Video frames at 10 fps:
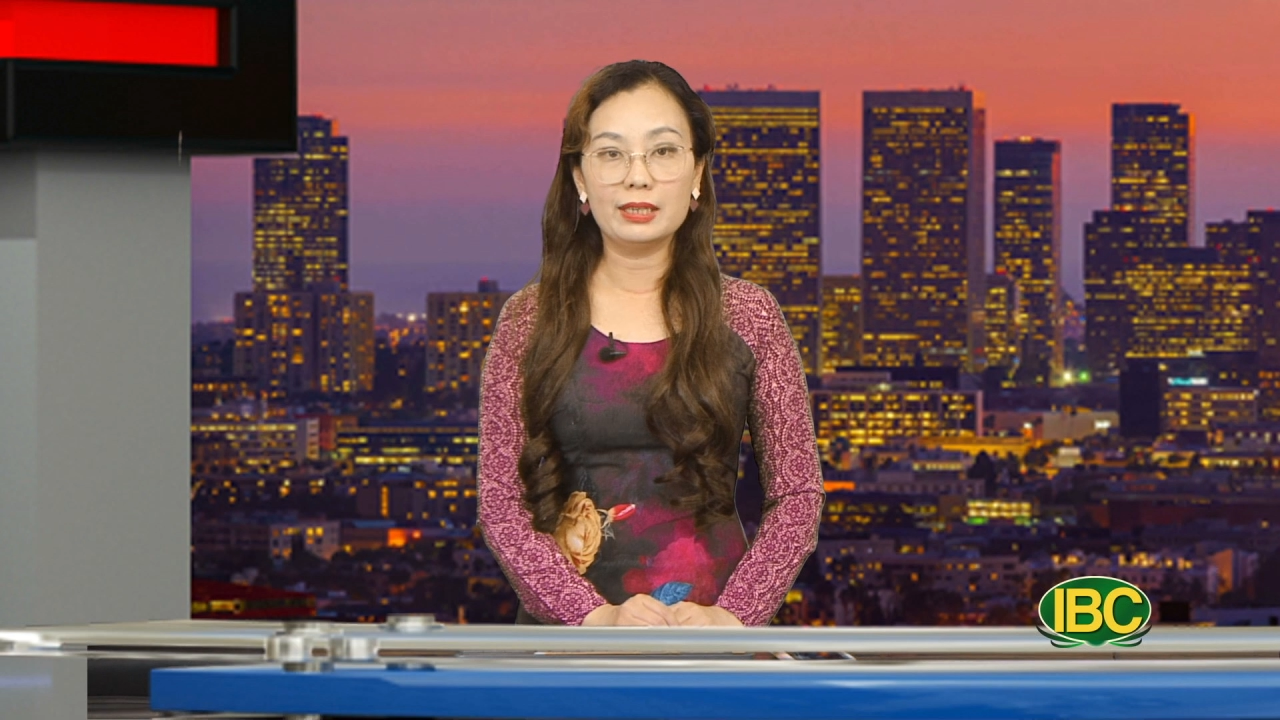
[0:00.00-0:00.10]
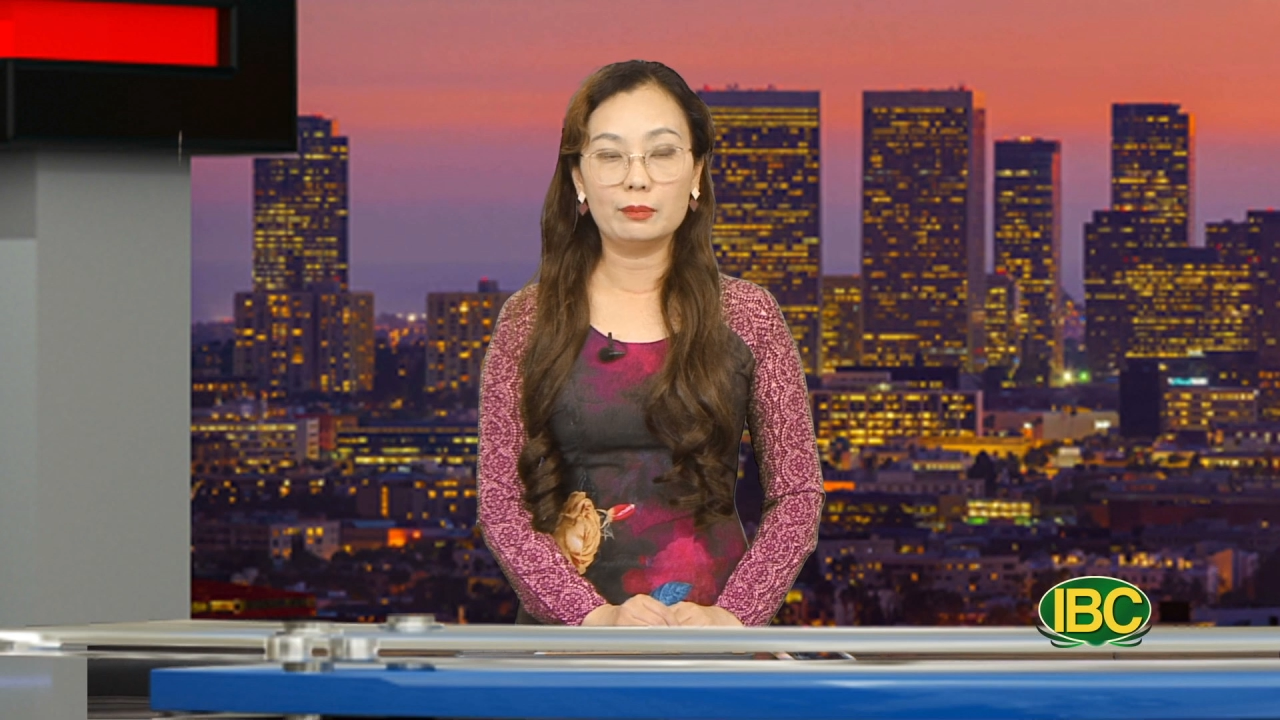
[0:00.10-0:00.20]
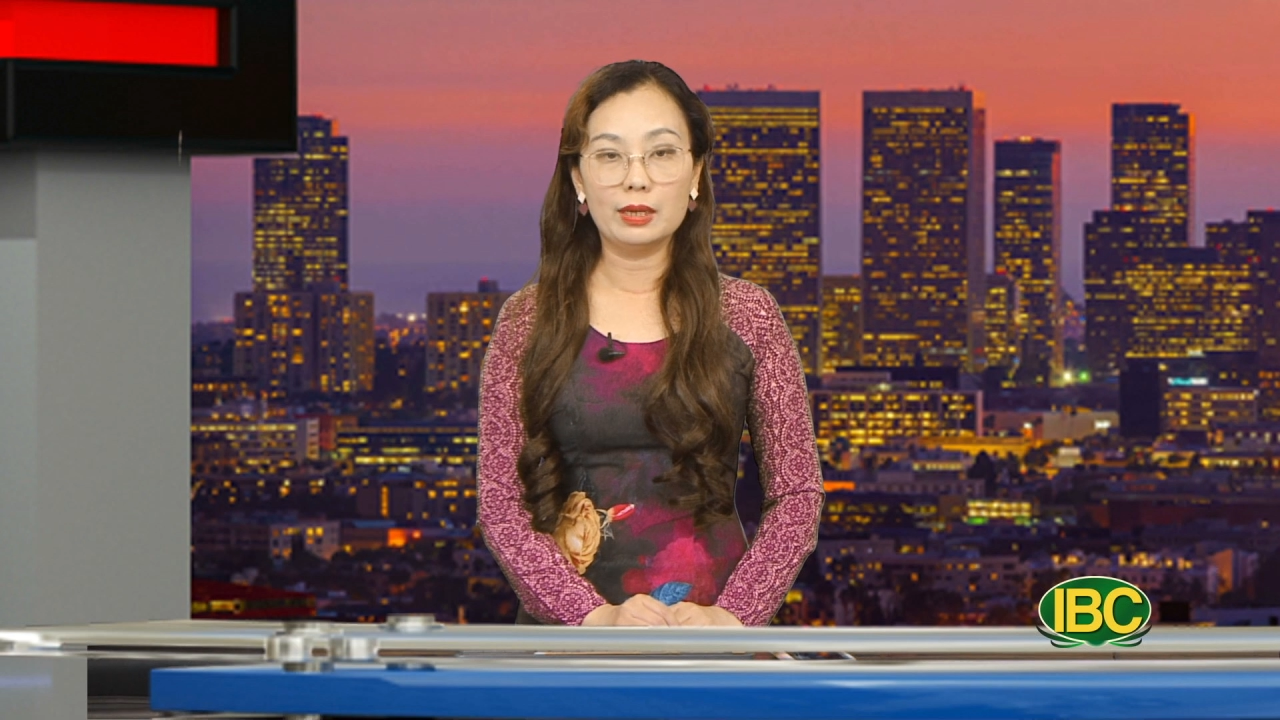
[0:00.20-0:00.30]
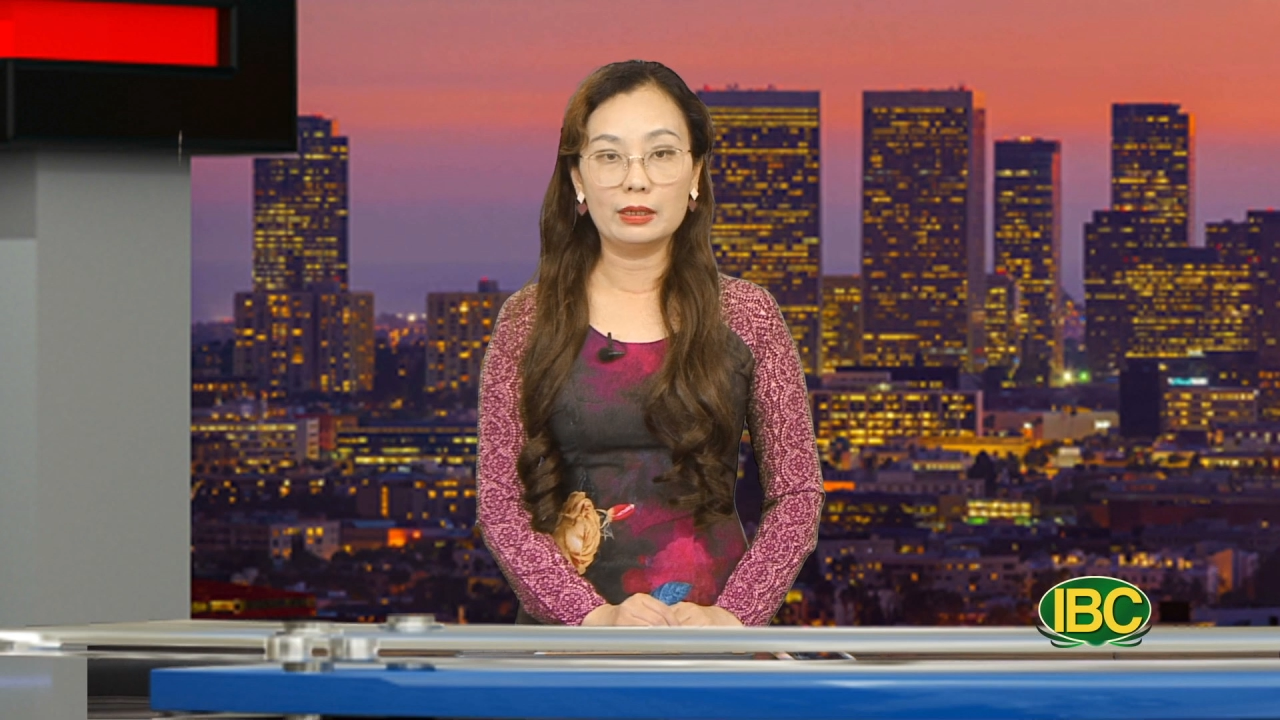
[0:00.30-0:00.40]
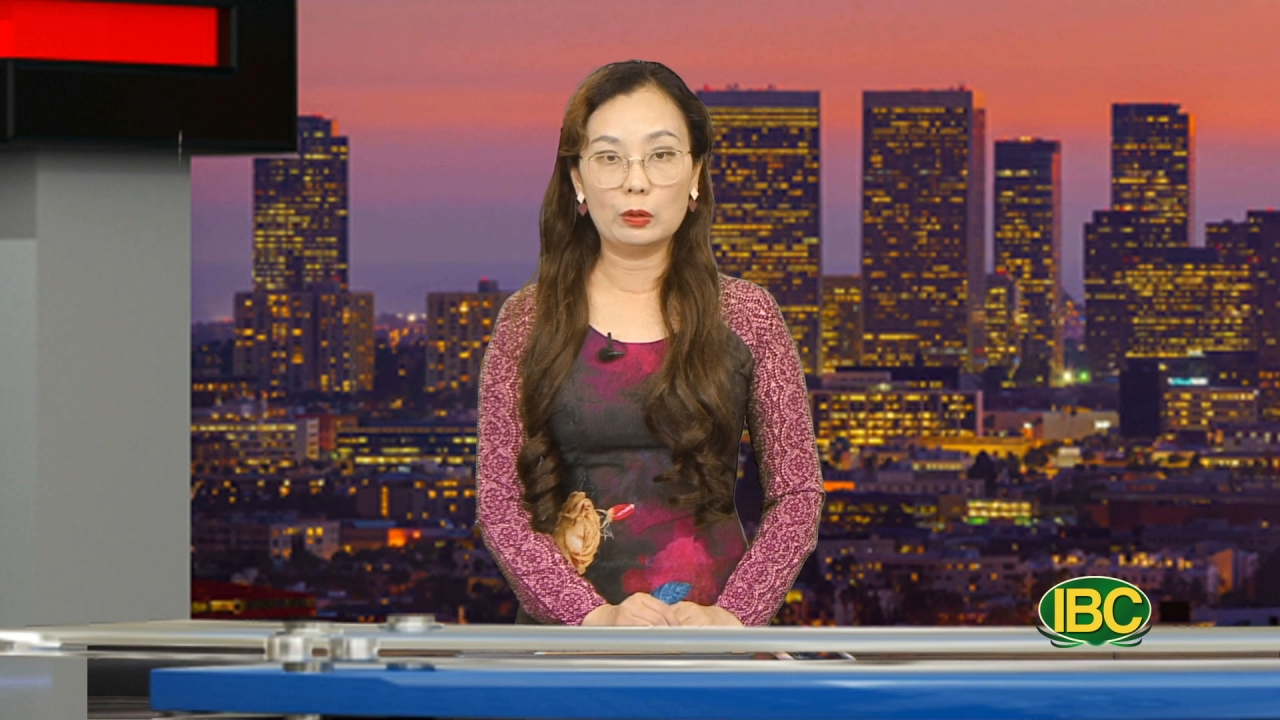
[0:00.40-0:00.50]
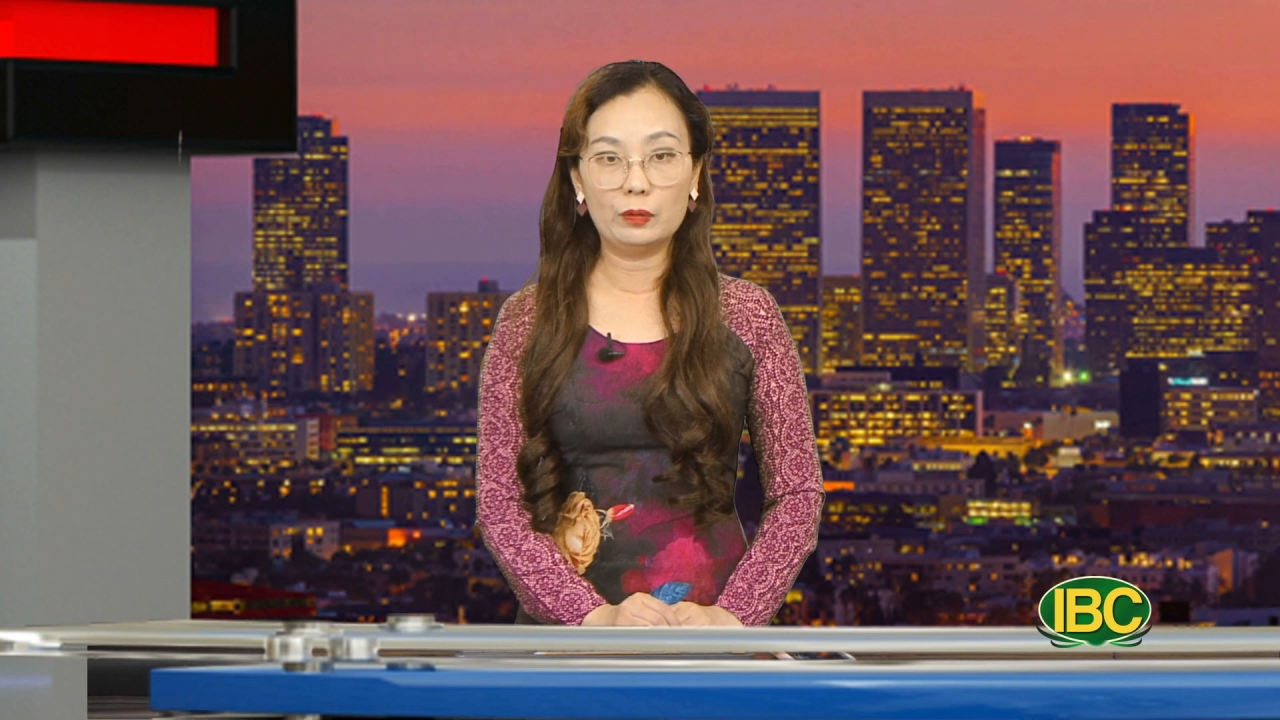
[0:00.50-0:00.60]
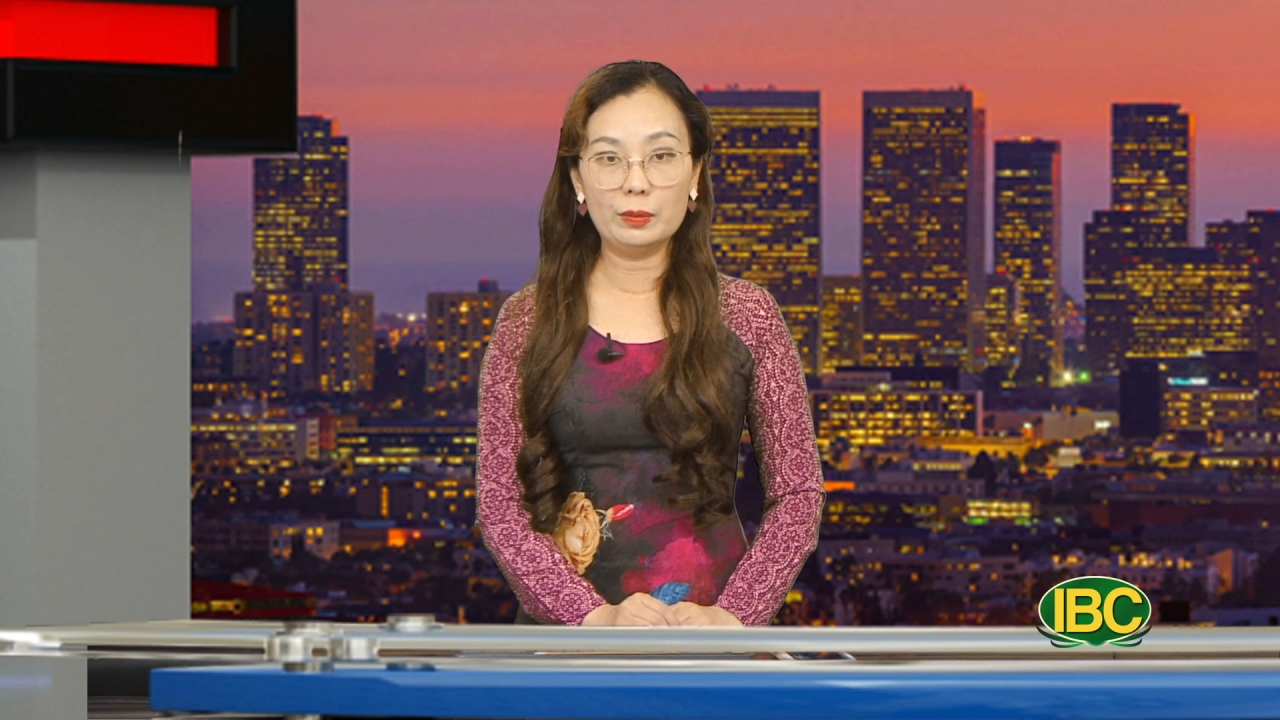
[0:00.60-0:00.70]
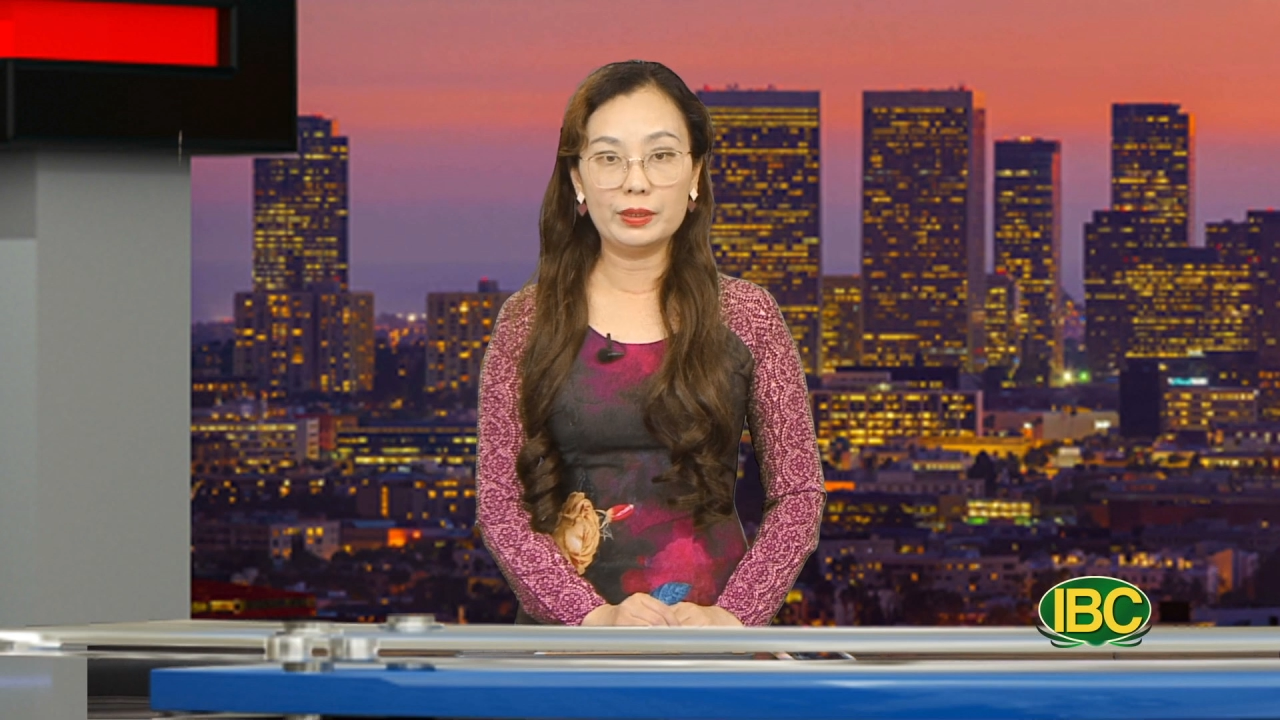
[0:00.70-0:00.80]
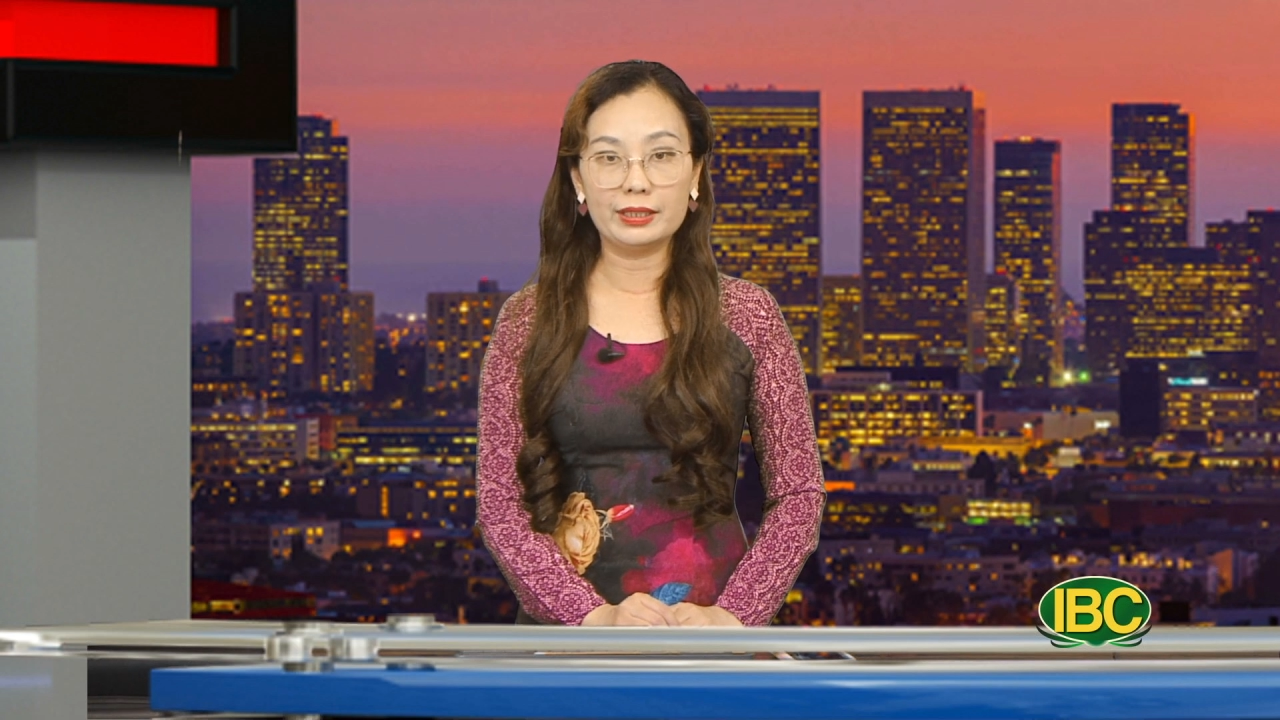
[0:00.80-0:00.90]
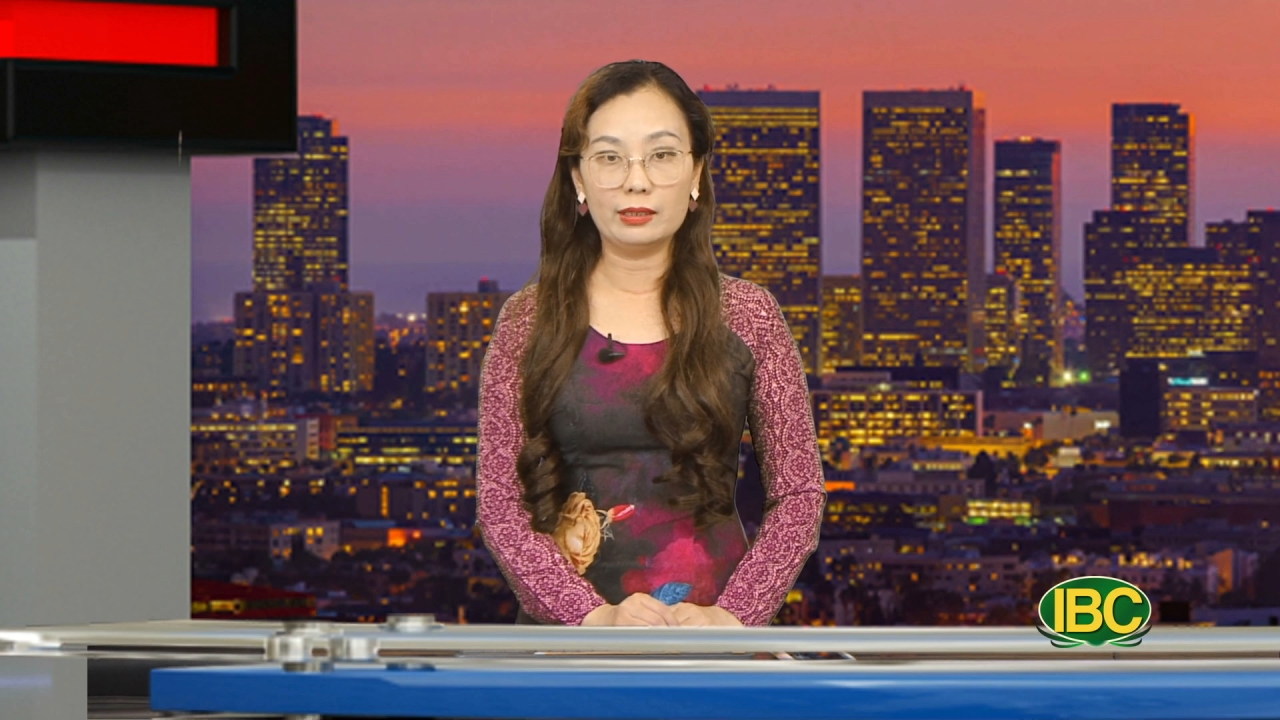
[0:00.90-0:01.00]
dịch bệnh
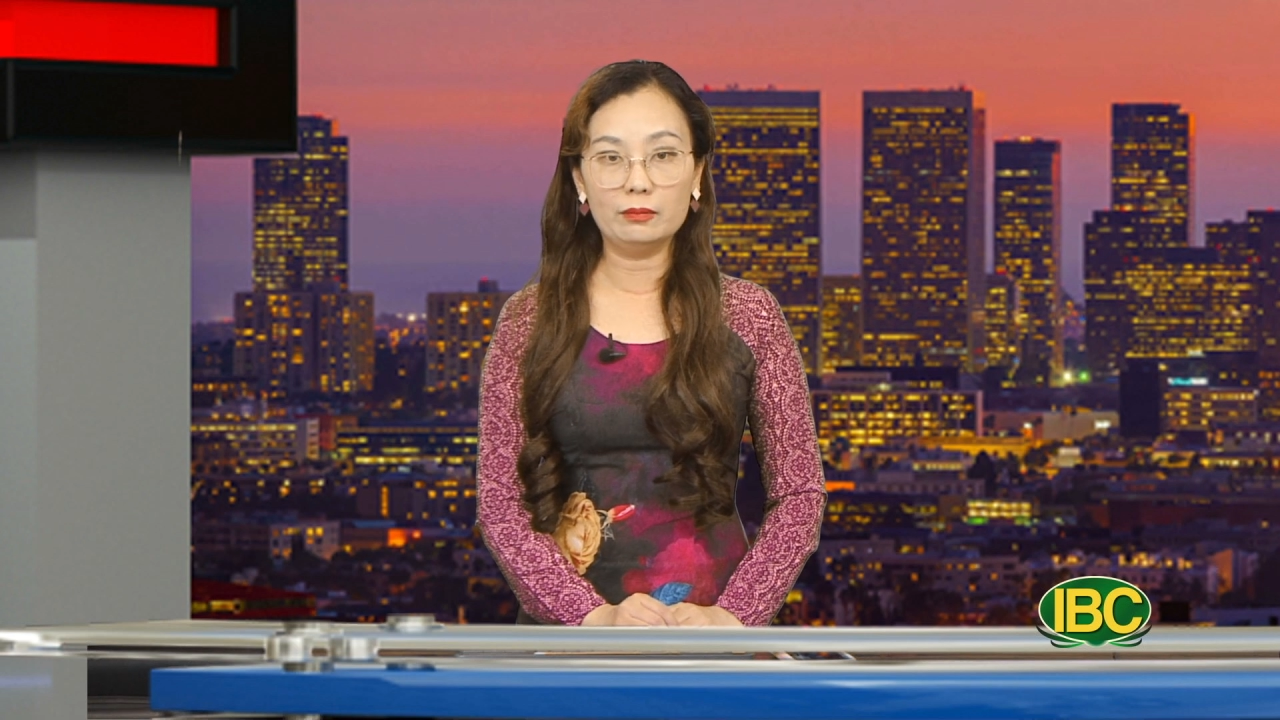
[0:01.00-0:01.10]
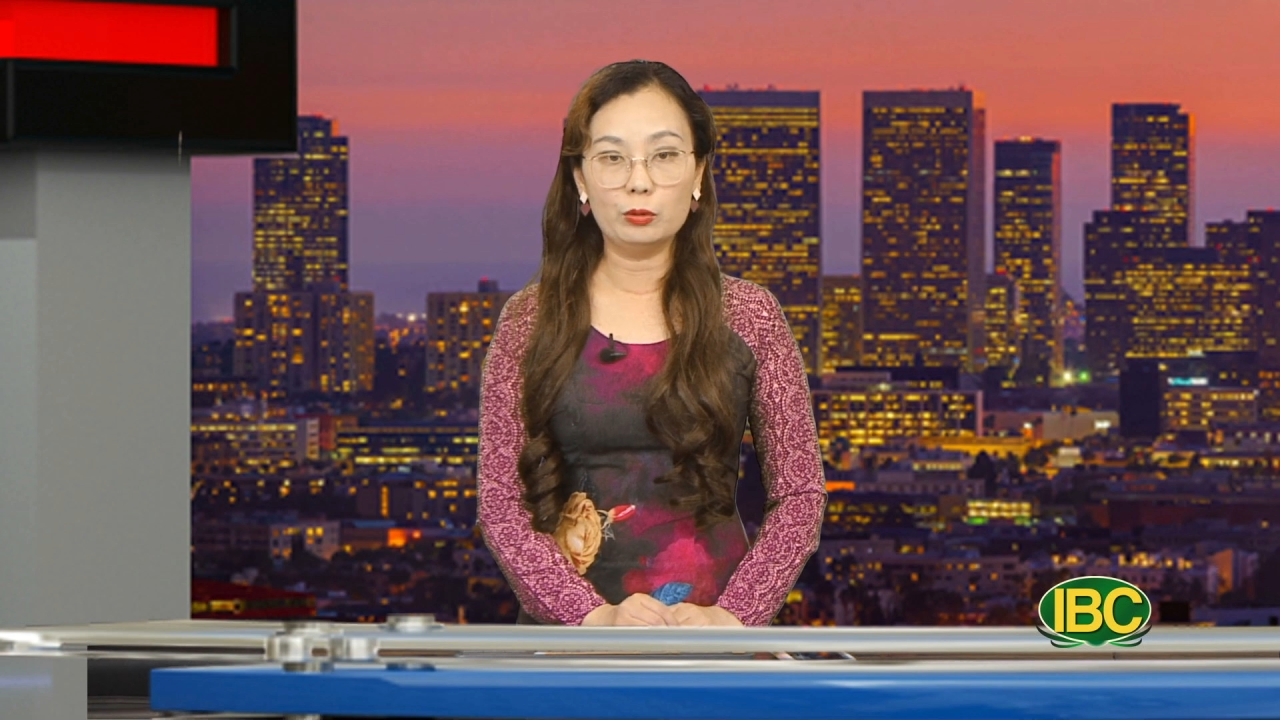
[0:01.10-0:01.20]
COVID-19